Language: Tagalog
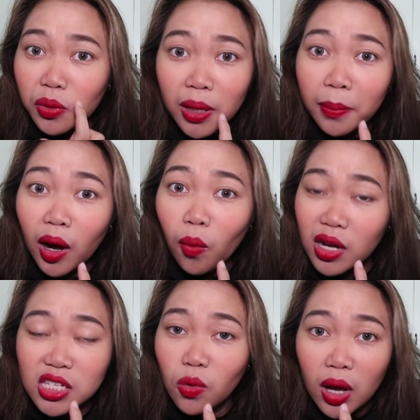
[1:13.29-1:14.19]
Wala yung mga
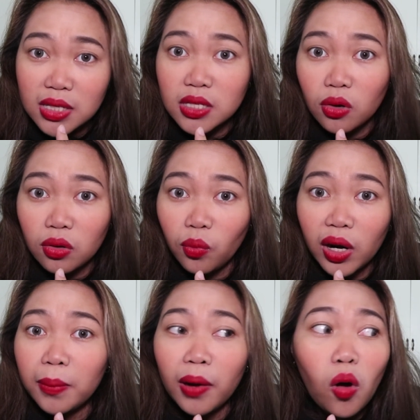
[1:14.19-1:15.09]
wax-wax ron.
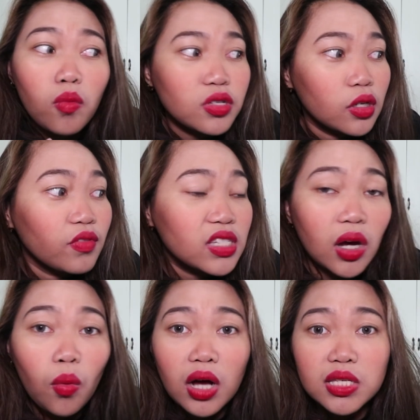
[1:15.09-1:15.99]
Wala yung mga home service
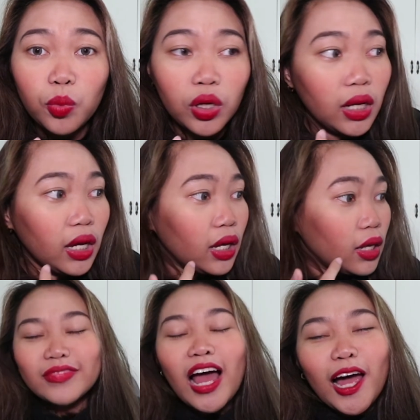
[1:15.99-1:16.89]
nga wax pwede.
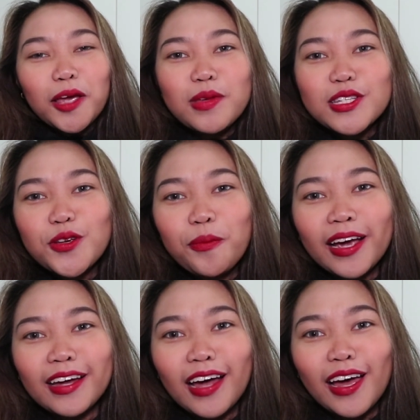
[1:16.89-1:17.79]
I miss you
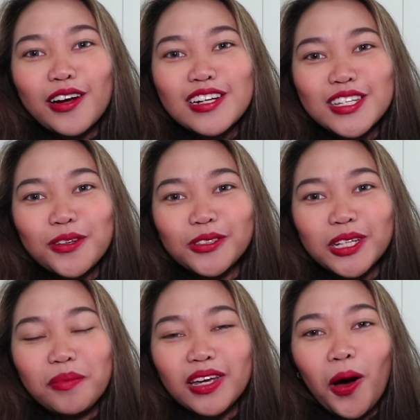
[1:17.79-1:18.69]
my kadayers no.
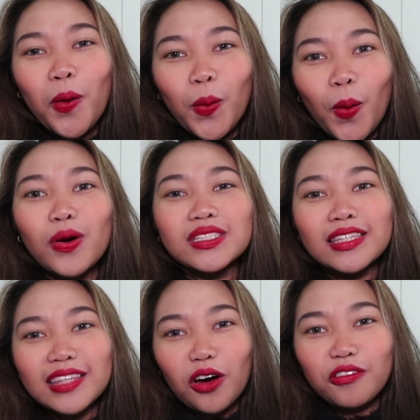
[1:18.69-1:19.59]
Gimingaw ko og
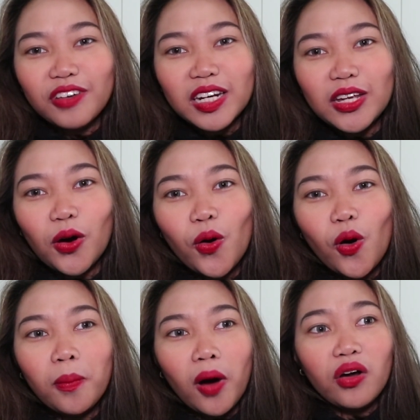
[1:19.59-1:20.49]
sit down video.
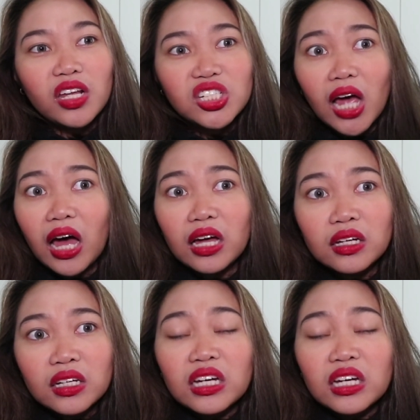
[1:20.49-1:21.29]
Ug mao ni siya.